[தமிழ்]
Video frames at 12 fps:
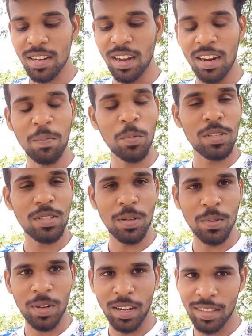கள்ள
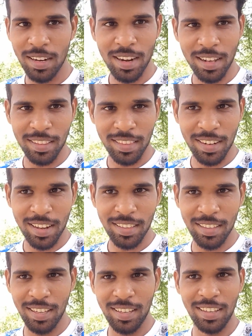புருஷனோ அதெல்லாம் எனக்கு
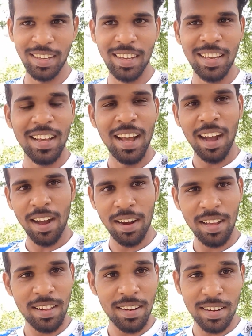தெரியாது
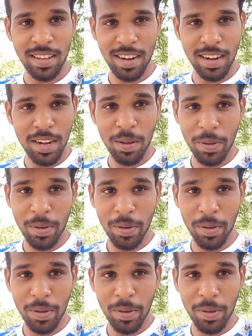ஆனால் நீங்கள் ரெண்டு